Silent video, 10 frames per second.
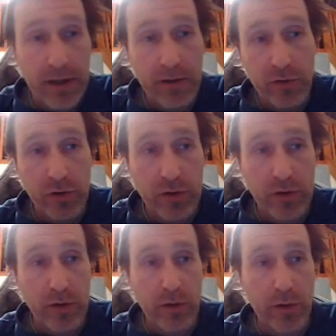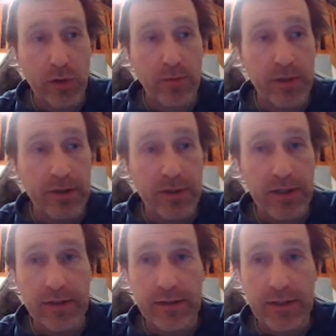votre semaine de
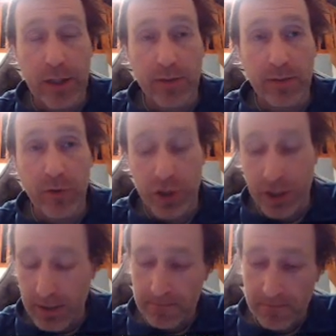trading la semaine prochaine.